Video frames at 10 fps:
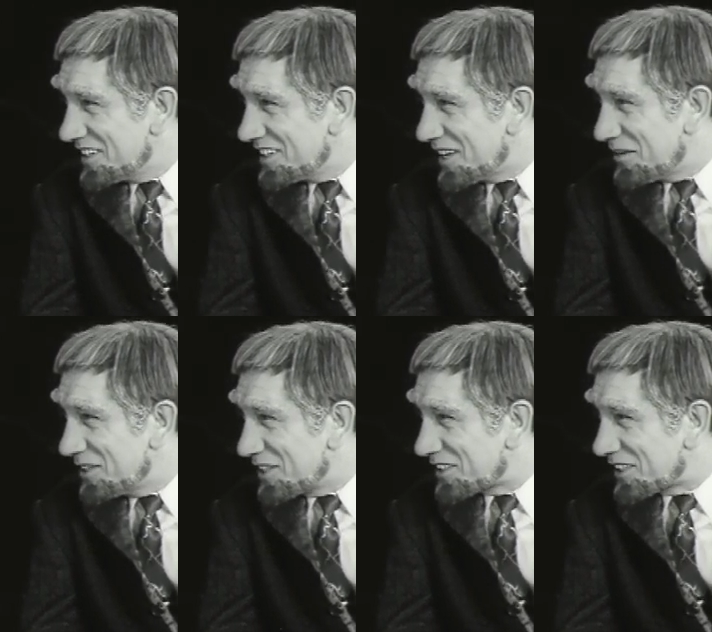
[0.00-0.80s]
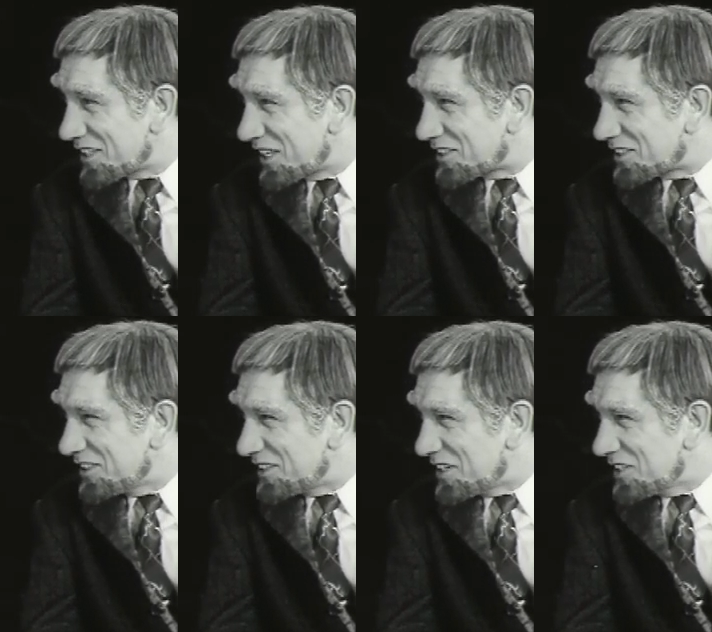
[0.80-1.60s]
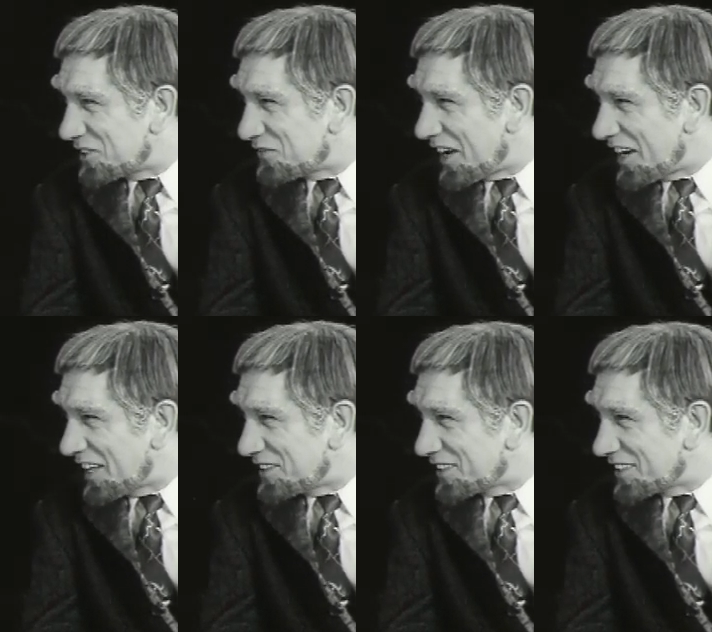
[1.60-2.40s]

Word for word: Я бы даже сказал, центрист-фанатик.